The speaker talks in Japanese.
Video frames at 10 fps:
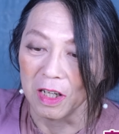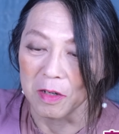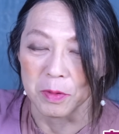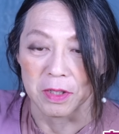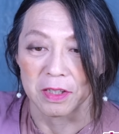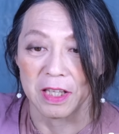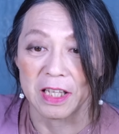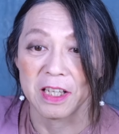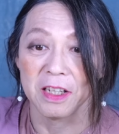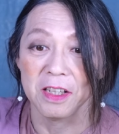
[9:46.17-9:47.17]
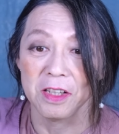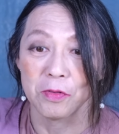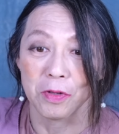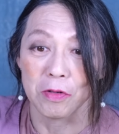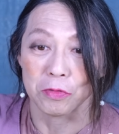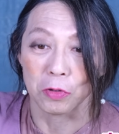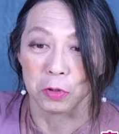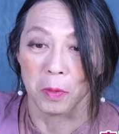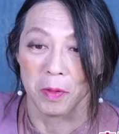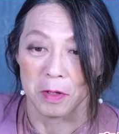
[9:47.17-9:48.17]
あれはまさ、逆鱗に触れるっていう
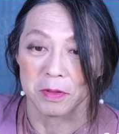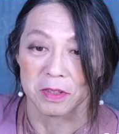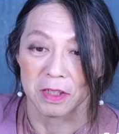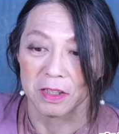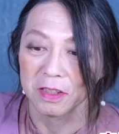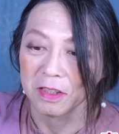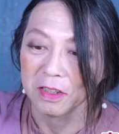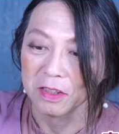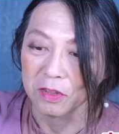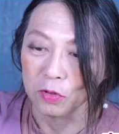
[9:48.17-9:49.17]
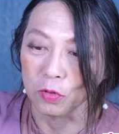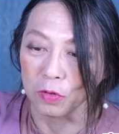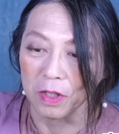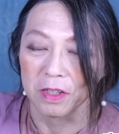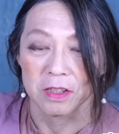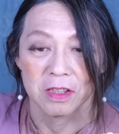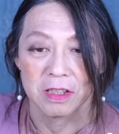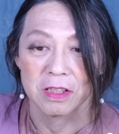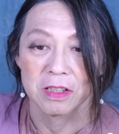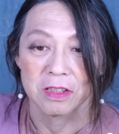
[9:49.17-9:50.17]
言葉もありますが、ちょっとね、
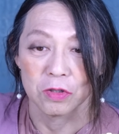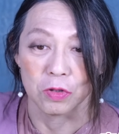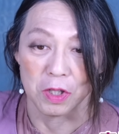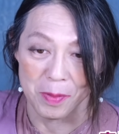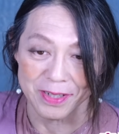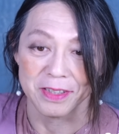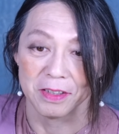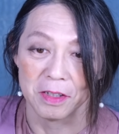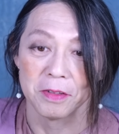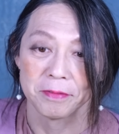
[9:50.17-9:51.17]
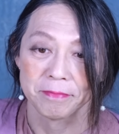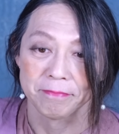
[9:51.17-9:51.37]
ちょっと来ましたね。